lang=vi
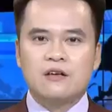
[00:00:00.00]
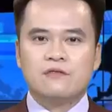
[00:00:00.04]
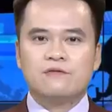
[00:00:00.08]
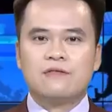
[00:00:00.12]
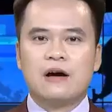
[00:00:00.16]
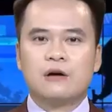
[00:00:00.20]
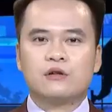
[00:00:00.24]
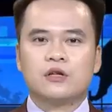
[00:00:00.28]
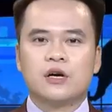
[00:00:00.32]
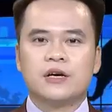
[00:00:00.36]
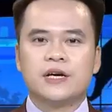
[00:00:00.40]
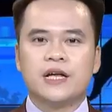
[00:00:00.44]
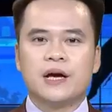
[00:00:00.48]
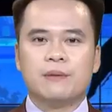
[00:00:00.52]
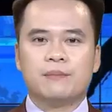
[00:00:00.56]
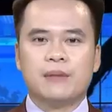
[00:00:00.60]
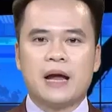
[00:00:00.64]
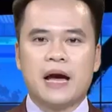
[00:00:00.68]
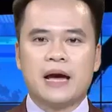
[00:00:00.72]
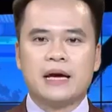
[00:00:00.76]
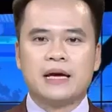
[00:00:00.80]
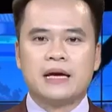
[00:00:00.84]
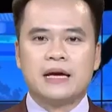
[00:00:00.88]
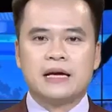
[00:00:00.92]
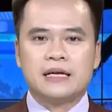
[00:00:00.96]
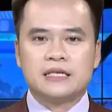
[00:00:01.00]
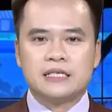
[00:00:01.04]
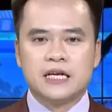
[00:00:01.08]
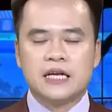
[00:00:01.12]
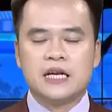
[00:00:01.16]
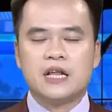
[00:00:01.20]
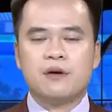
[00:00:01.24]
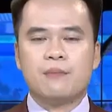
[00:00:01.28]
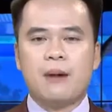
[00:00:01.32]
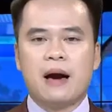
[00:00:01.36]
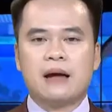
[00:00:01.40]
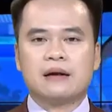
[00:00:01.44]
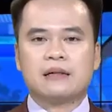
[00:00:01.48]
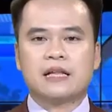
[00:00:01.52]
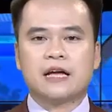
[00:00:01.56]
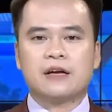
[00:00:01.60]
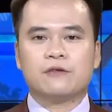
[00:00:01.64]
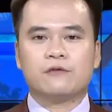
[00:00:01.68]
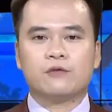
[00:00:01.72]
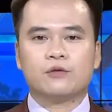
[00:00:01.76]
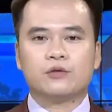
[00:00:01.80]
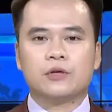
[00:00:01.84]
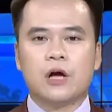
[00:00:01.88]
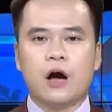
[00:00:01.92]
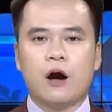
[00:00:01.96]
Vào thời điểm này, trên địa bàn tỉnh
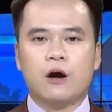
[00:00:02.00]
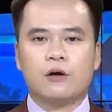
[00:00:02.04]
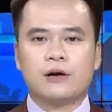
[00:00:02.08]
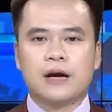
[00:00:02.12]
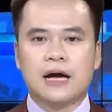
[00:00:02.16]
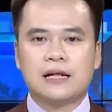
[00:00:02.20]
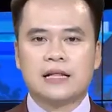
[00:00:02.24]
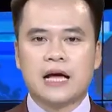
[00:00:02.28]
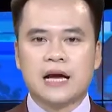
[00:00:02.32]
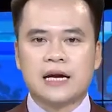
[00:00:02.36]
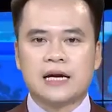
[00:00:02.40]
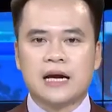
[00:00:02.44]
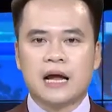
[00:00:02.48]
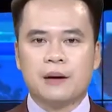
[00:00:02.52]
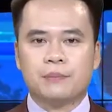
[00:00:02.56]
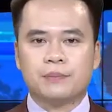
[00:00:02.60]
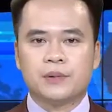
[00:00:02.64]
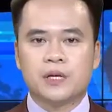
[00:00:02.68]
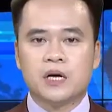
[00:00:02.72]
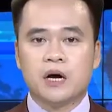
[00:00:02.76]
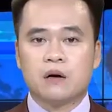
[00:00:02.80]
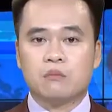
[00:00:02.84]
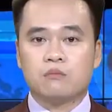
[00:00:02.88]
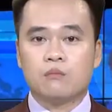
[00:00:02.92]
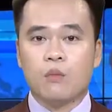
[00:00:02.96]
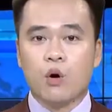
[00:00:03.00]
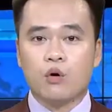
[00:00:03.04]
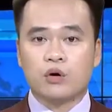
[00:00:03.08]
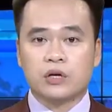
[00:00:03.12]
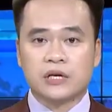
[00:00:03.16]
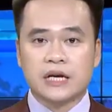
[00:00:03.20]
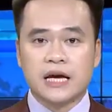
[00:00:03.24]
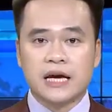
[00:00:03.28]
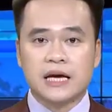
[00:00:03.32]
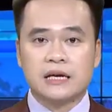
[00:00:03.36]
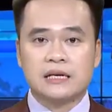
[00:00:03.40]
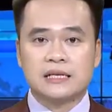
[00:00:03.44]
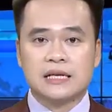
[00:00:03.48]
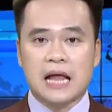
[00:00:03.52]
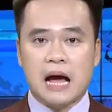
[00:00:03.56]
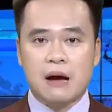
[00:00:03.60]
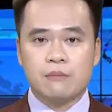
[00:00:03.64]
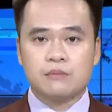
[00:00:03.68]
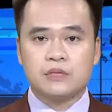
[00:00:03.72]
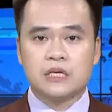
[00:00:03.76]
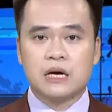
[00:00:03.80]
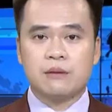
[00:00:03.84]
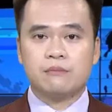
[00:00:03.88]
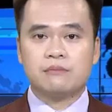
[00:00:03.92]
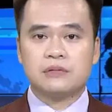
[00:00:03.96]
Phú Thọ đã thành lập được một nghìn
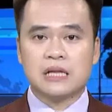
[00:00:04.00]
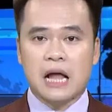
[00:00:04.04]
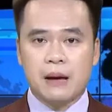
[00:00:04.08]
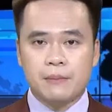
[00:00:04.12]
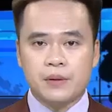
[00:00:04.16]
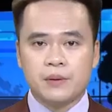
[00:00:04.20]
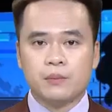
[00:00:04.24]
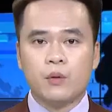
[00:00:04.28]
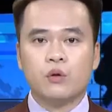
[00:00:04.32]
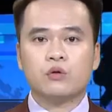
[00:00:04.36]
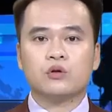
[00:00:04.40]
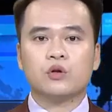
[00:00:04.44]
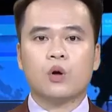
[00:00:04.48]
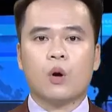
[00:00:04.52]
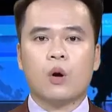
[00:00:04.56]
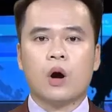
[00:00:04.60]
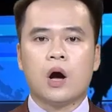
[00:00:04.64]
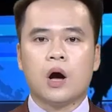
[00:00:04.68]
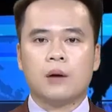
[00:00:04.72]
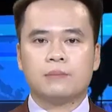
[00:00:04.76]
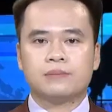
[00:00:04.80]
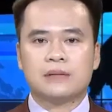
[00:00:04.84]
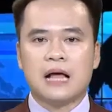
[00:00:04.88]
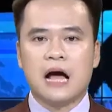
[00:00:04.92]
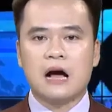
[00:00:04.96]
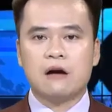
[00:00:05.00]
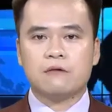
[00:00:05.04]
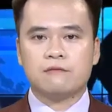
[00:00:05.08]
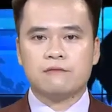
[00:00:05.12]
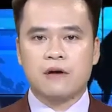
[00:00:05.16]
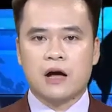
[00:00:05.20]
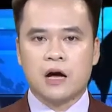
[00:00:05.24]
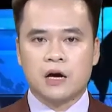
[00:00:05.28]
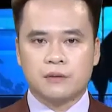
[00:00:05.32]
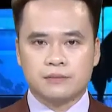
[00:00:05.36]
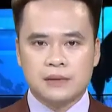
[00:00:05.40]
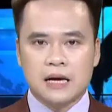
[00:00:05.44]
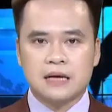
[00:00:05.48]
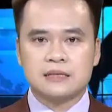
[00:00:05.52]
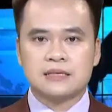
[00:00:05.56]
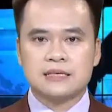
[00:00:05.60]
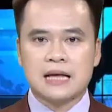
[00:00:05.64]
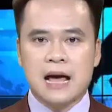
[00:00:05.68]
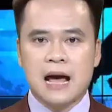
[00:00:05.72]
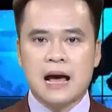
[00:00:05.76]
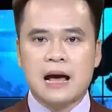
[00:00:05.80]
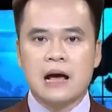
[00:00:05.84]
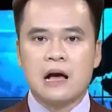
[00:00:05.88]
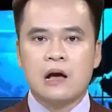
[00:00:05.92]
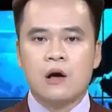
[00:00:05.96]
tám trăm tám mươi mốt tổ hợp tác và hợp tác
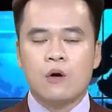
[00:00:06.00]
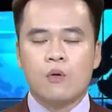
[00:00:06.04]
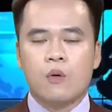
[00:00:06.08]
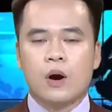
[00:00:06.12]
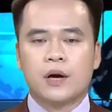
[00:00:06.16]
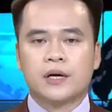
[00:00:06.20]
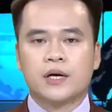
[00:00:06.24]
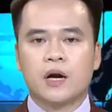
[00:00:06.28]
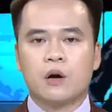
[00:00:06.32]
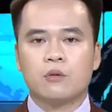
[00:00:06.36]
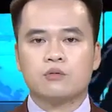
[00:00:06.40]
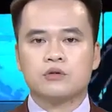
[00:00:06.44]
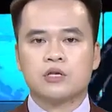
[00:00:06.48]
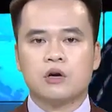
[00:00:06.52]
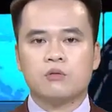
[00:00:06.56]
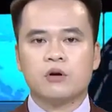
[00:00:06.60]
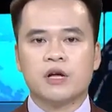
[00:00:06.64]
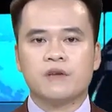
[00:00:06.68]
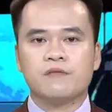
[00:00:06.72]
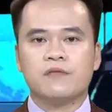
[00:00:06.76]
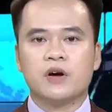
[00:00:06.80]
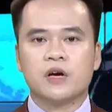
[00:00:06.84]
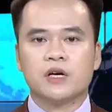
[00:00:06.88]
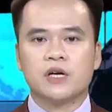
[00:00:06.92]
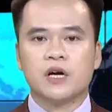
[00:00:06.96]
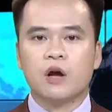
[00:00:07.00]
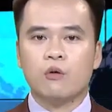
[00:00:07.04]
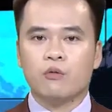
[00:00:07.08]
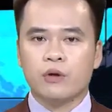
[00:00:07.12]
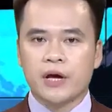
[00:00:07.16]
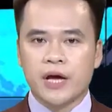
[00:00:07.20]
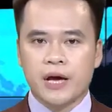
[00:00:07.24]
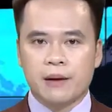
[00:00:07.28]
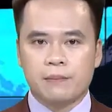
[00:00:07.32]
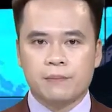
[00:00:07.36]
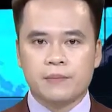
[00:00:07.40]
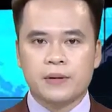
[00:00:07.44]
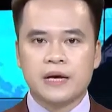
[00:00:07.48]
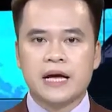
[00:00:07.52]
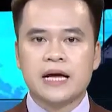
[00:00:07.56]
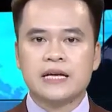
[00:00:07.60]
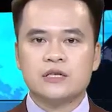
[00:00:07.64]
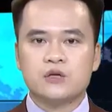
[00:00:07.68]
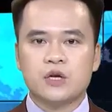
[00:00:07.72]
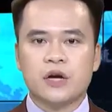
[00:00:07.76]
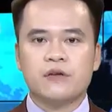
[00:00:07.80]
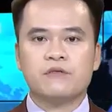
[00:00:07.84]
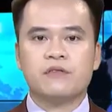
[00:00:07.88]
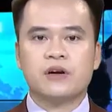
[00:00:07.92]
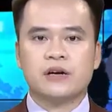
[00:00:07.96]
xã hoạt động trong lĩnh vực nông nghiệp, kinh
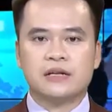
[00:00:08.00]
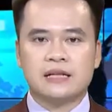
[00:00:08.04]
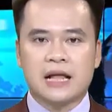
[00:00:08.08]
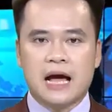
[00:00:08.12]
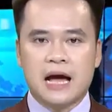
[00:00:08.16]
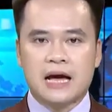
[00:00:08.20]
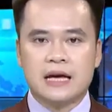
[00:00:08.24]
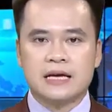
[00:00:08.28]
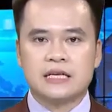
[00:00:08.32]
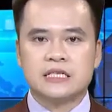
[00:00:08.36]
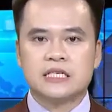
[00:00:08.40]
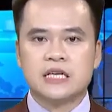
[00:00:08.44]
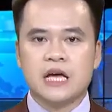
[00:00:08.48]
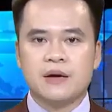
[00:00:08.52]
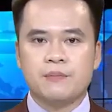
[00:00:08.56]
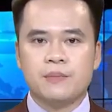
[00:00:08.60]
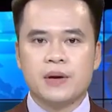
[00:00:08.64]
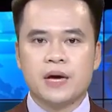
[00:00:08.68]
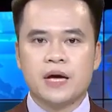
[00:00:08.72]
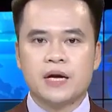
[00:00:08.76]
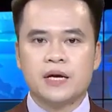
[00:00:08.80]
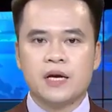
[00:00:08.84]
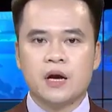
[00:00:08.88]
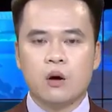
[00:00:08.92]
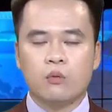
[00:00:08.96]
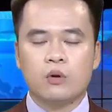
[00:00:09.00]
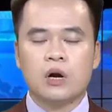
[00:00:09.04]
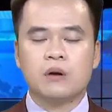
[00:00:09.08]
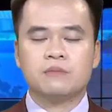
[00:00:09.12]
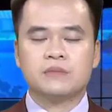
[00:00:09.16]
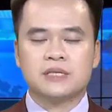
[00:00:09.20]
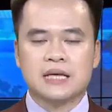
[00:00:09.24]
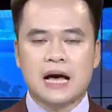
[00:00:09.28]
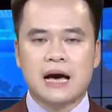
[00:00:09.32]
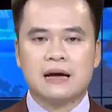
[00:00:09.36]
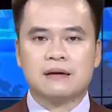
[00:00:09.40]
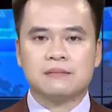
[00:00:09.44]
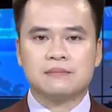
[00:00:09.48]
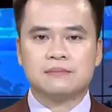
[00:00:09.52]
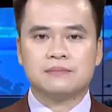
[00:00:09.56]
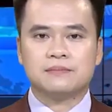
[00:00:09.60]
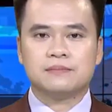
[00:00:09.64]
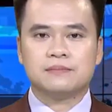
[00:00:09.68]
doanh vận tải, chế biến nông lâm sản.